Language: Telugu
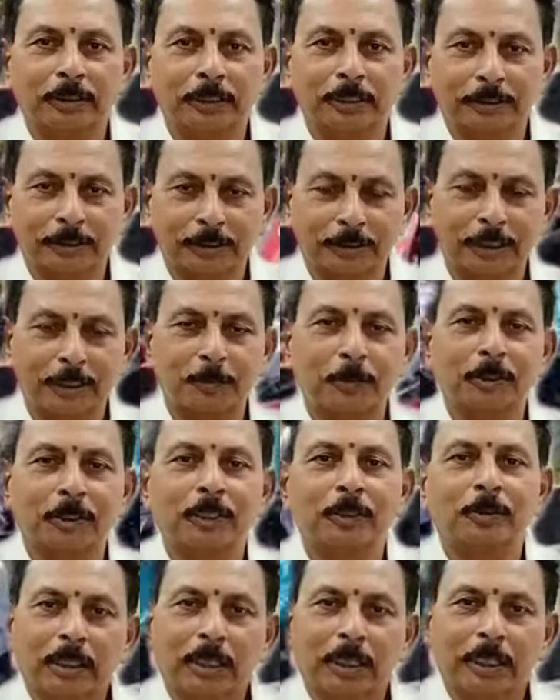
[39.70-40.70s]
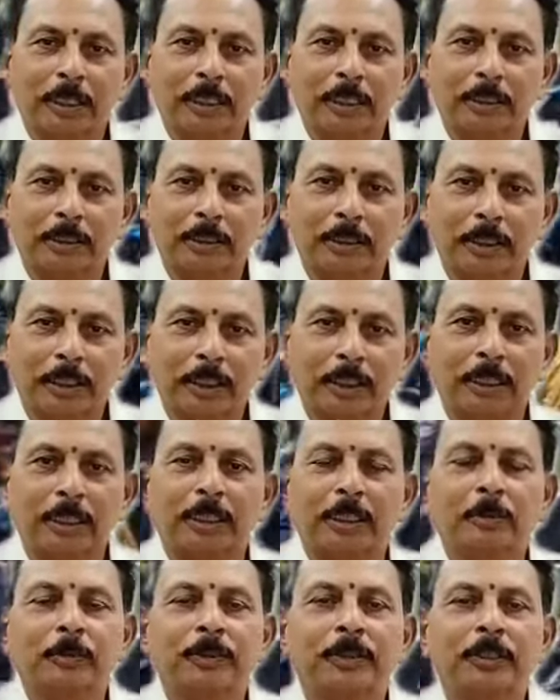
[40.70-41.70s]
నలభై ఒక్క డిగ్రీలకే భానుడు
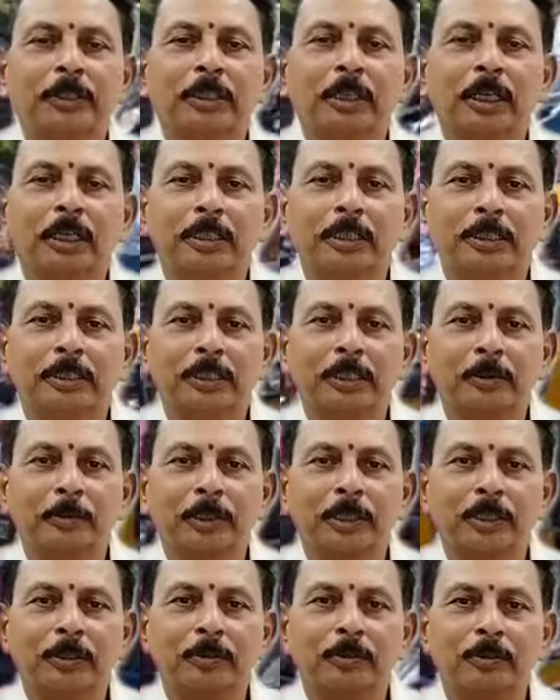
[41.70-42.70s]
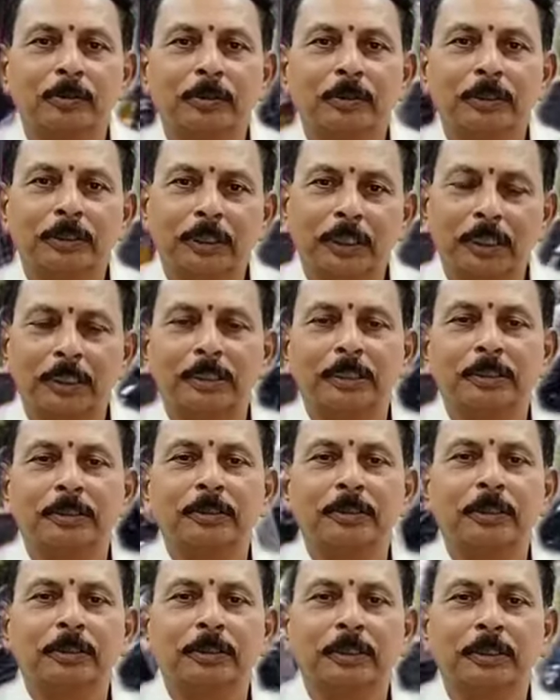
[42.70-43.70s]
తన వేడితో ప్రతాపాన్ని చూపిస్తుంటే
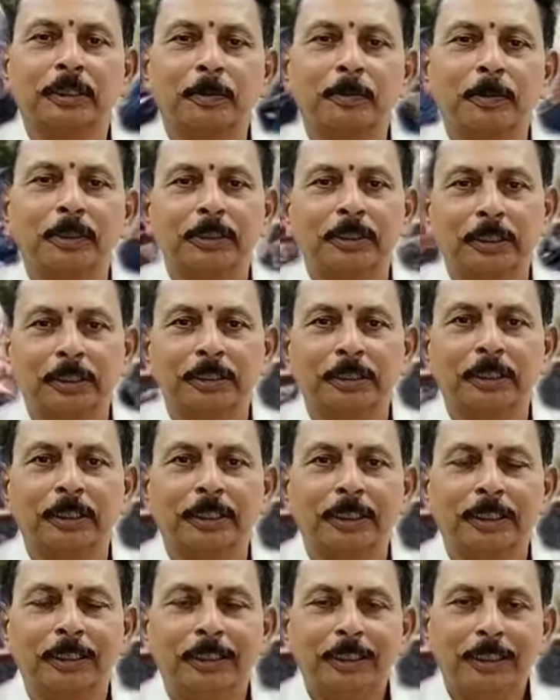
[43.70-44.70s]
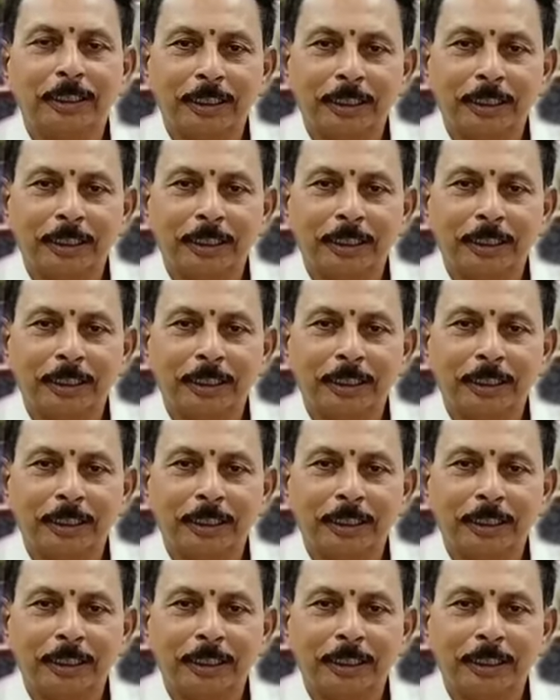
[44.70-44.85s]
నలభై ఆరు డిగ్రీల వేడిని